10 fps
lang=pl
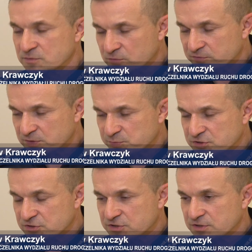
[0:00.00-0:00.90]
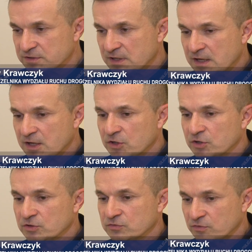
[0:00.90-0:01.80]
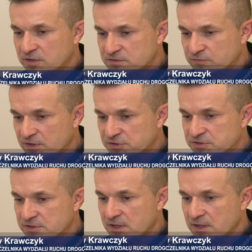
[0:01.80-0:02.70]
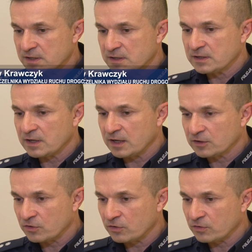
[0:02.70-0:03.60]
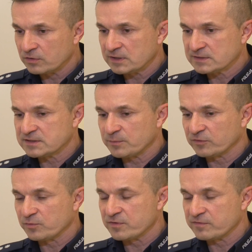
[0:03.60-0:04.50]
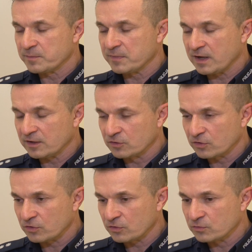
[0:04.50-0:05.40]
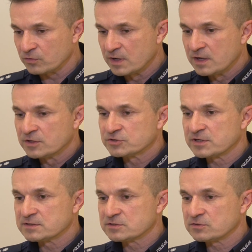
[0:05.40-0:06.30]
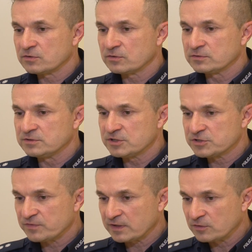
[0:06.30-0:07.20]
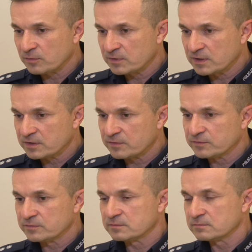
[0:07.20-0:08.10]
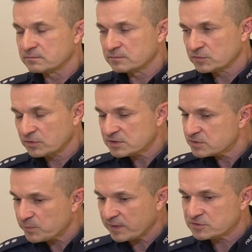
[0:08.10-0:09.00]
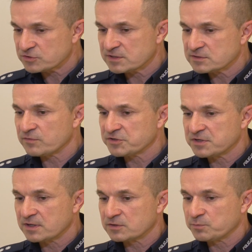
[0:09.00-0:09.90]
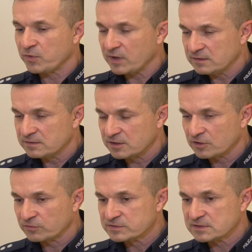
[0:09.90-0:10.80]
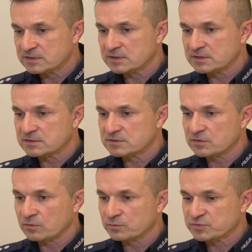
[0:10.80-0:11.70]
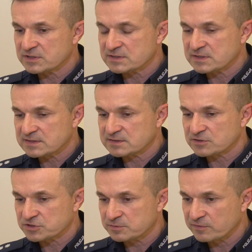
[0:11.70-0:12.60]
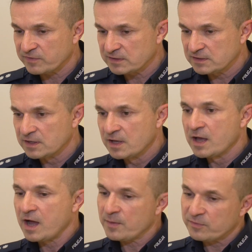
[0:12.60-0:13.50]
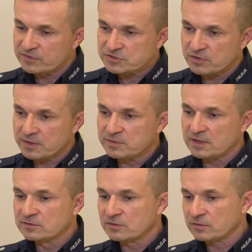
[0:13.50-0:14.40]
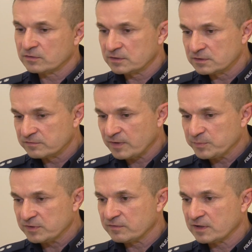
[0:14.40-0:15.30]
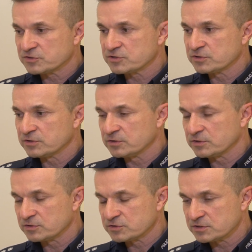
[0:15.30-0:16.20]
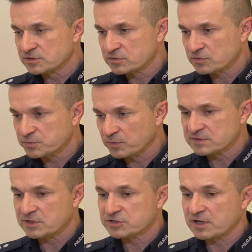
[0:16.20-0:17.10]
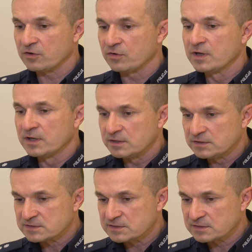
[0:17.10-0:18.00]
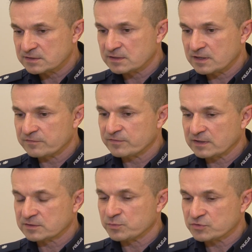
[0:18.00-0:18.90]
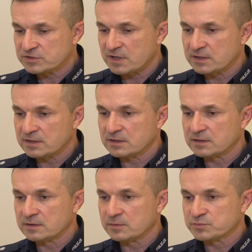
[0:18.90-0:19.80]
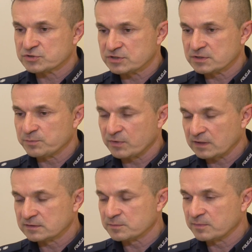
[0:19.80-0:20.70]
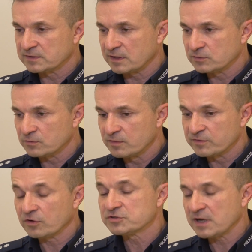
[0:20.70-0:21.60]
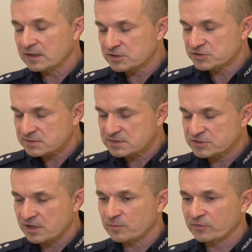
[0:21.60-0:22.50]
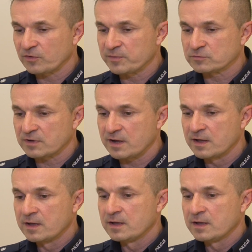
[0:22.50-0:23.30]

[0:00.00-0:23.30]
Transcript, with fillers: z głównych przyczyn e, to jest właśnie e, alkohol, jazda pod wpływem alkoholu, często nieświadome. E, to jest bardzo często właśnie poranni kierowcy są przez nas zatrzymywani, albo wieczorem jedno, dwa piwa czy, czy coś mocniejszego i niestety efekt później przy porannym badaniu wychodzi, ale też się zdarzają osoby, które